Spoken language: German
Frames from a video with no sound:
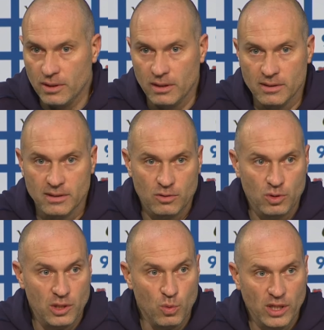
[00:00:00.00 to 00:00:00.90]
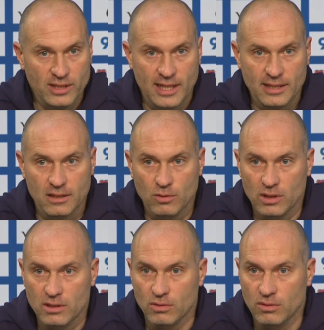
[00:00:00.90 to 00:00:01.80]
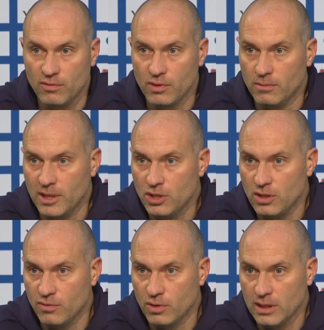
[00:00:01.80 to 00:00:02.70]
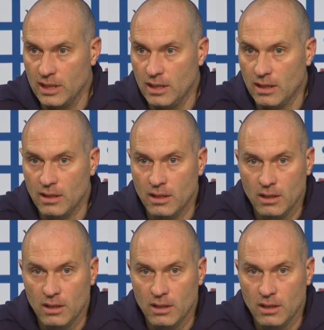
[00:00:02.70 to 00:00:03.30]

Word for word: Und dann ist natürlich die Worst-Case-Situation für eine Mannschaft, für einen Trainer.